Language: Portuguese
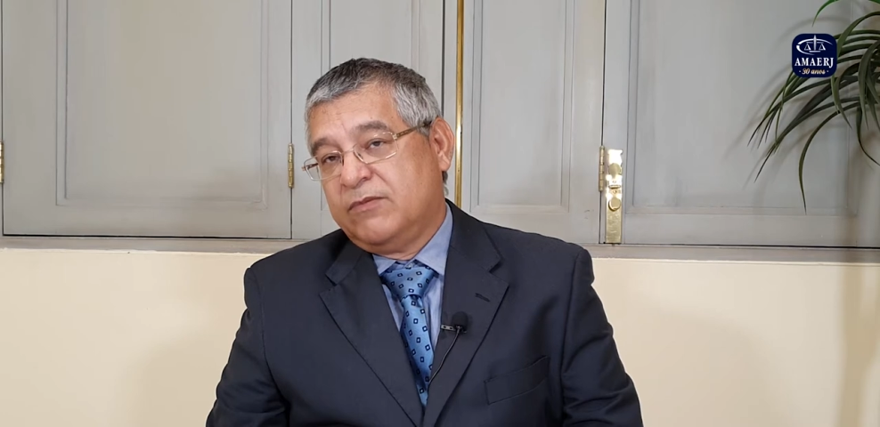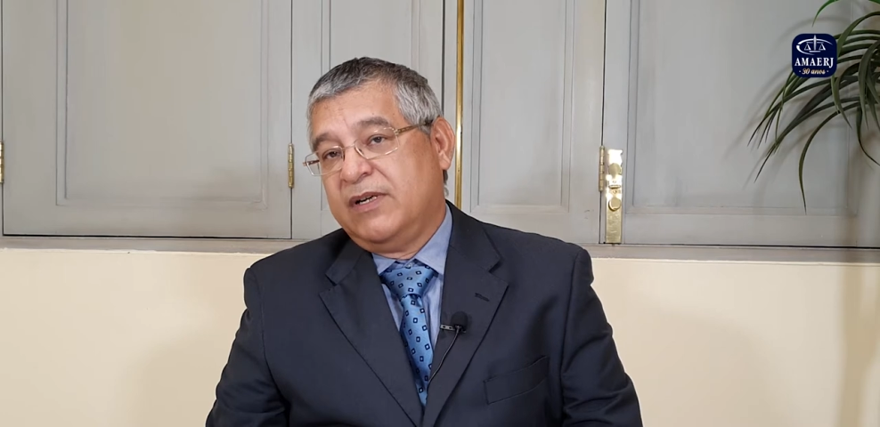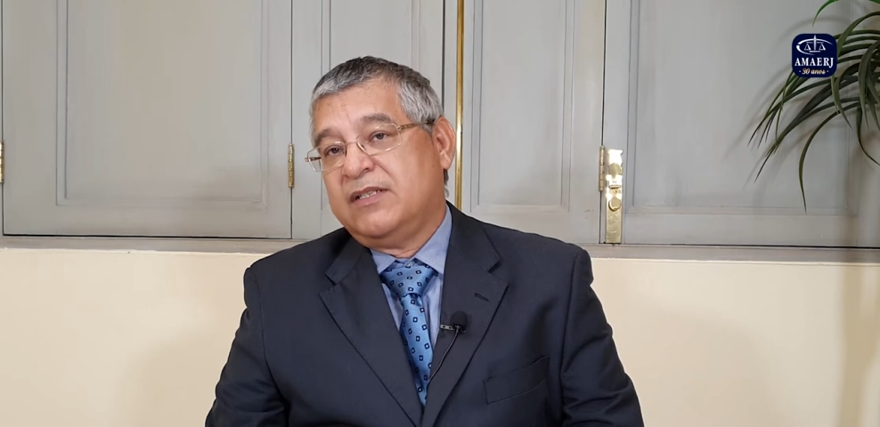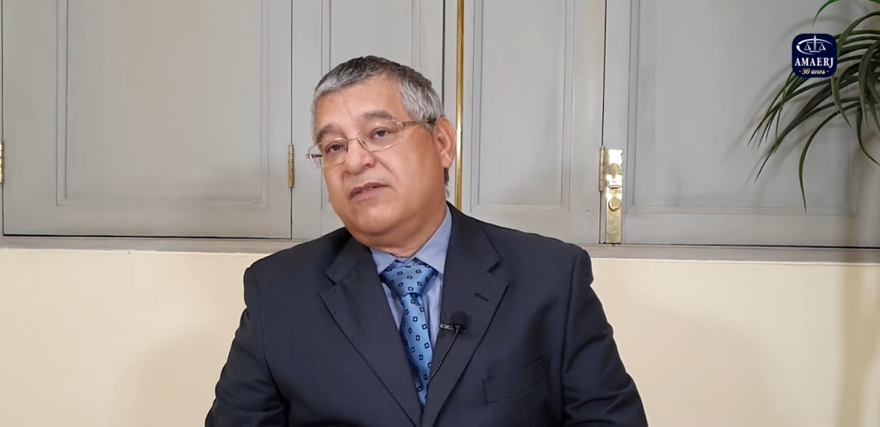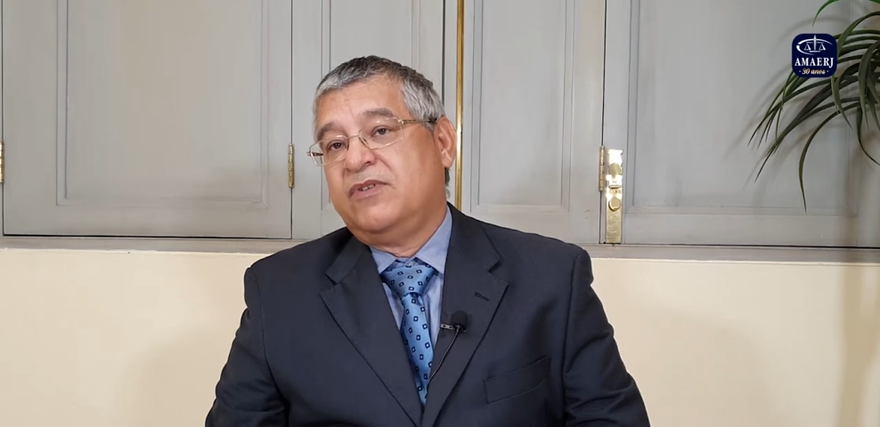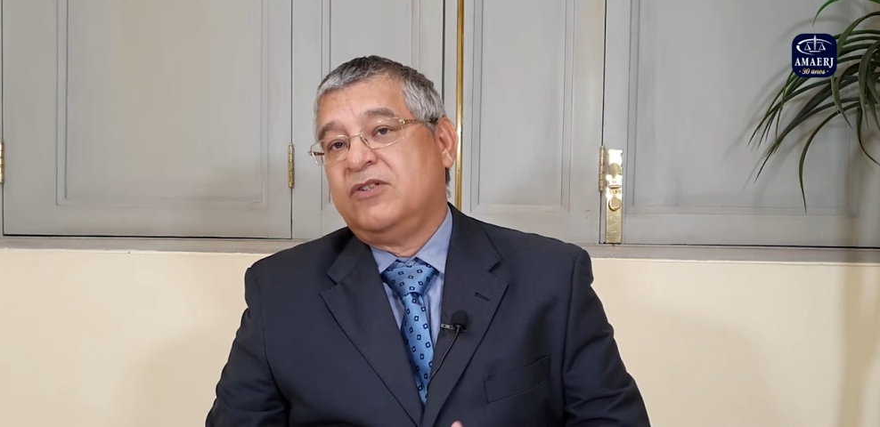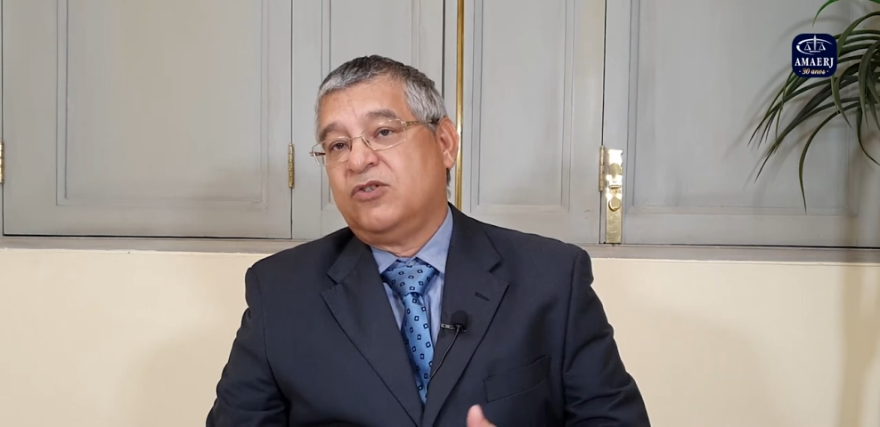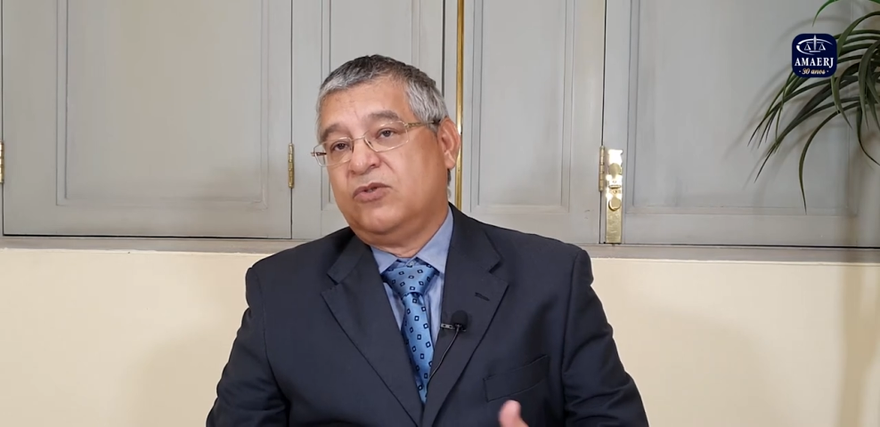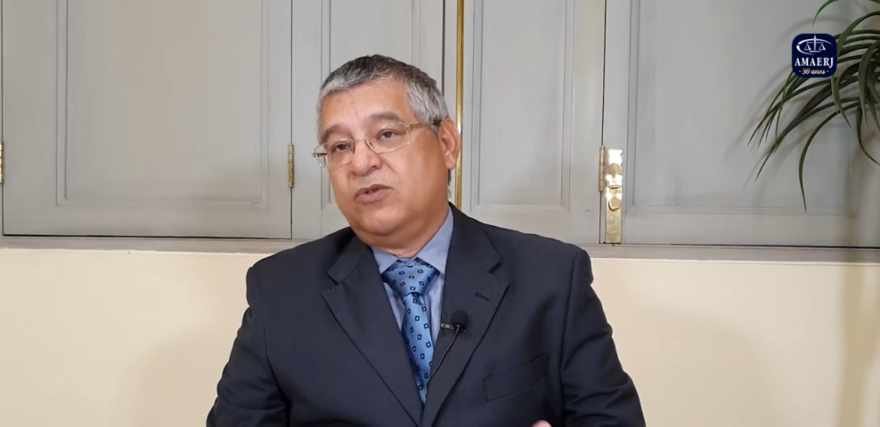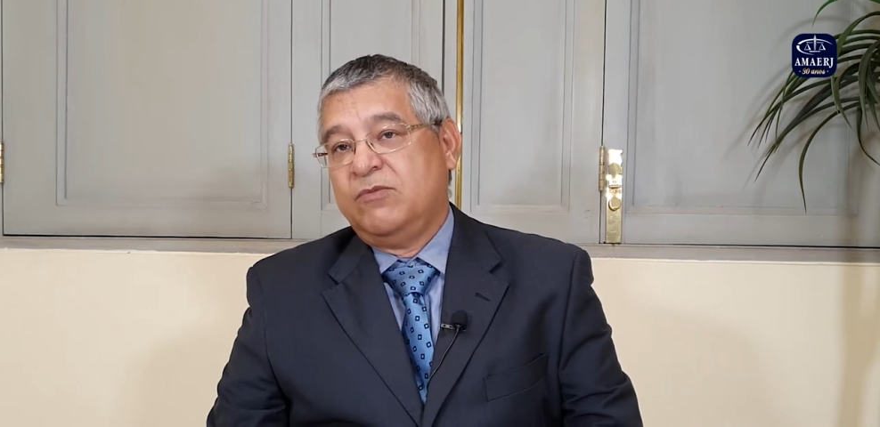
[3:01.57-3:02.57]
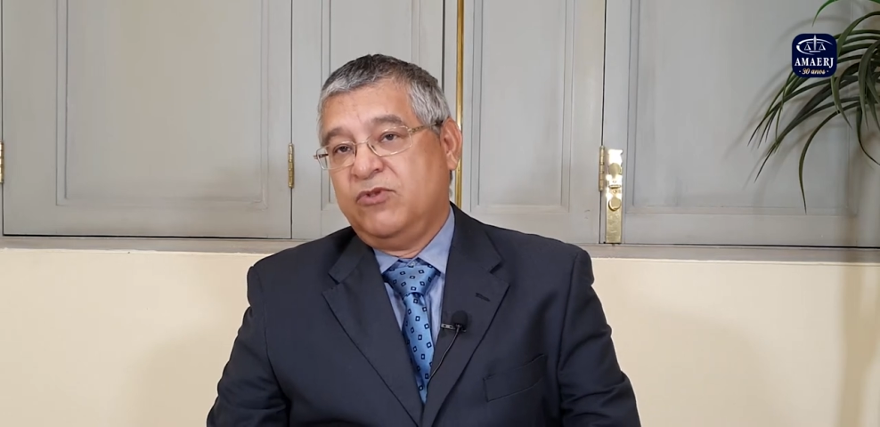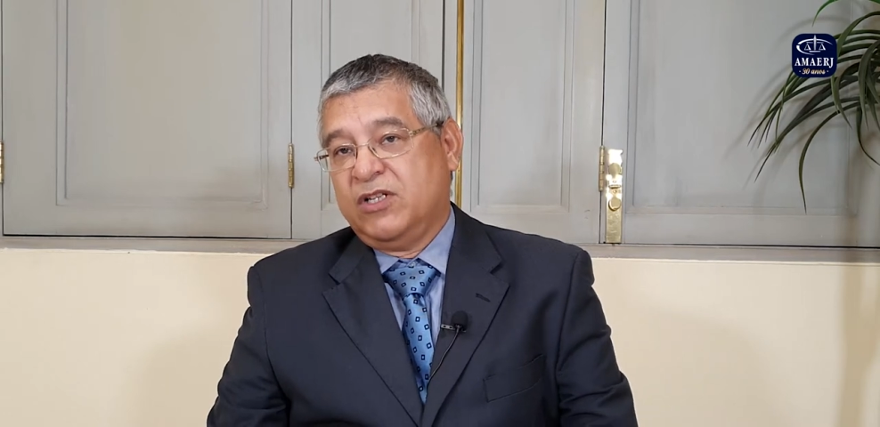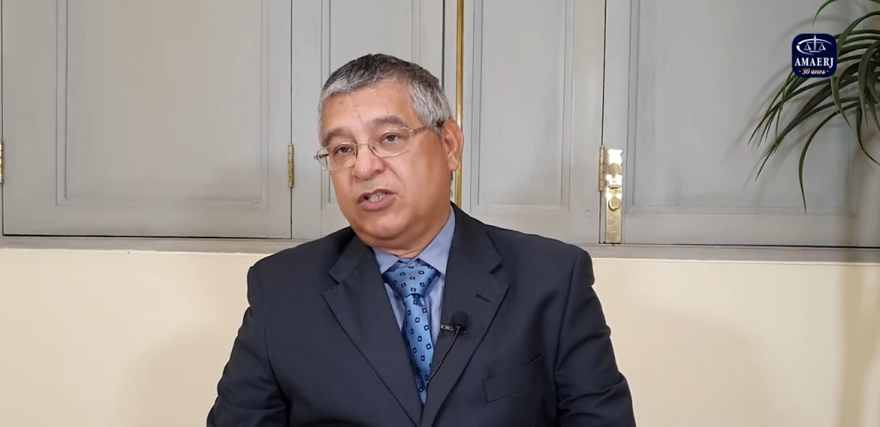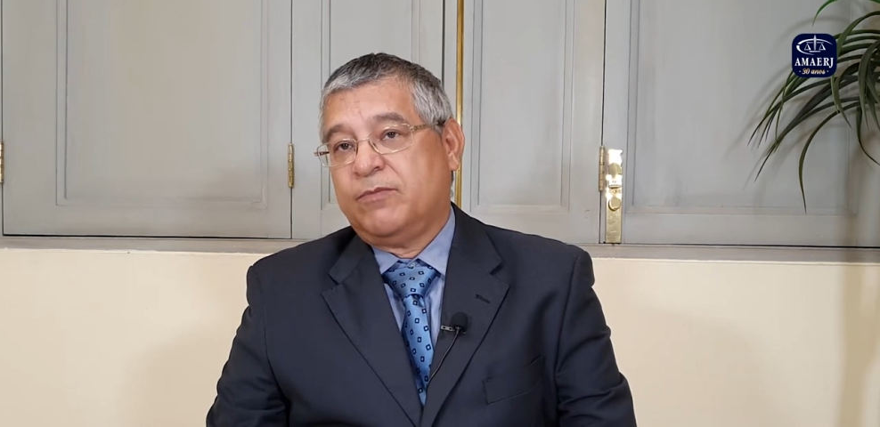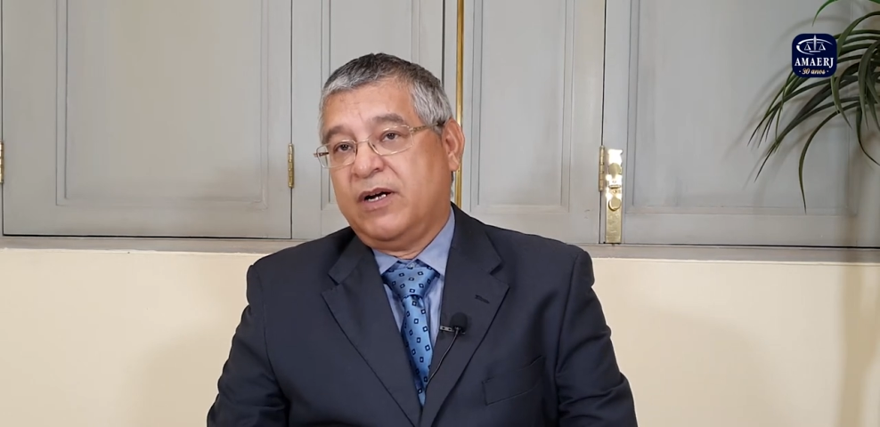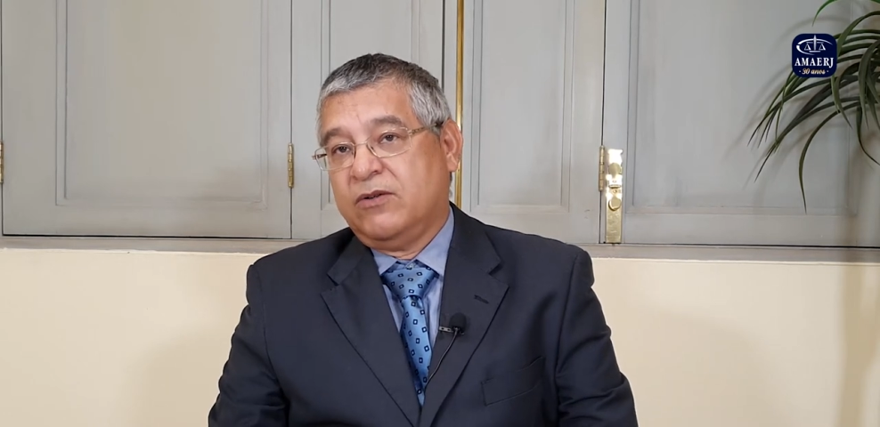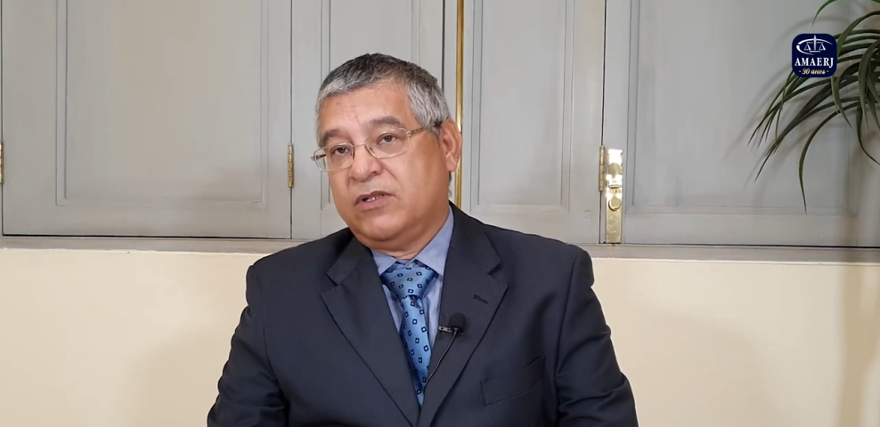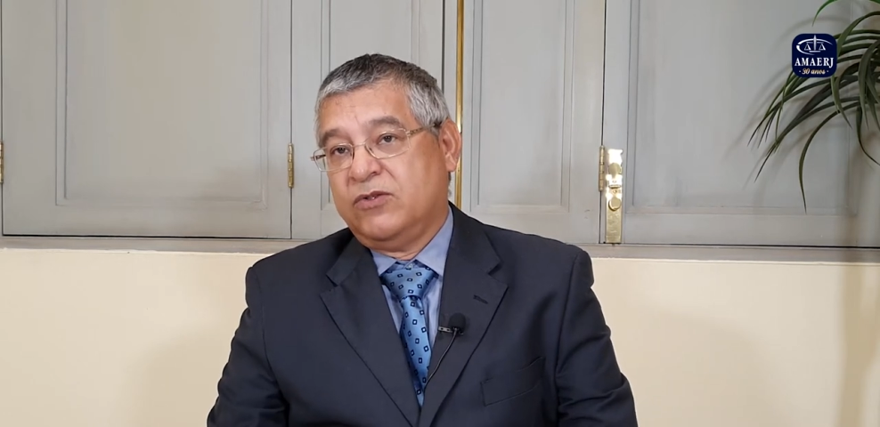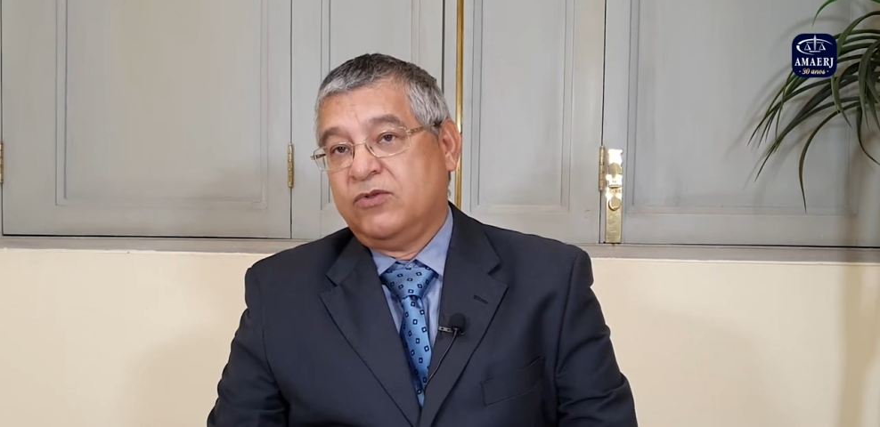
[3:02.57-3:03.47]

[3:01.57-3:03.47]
mas avançou em muitas pautas.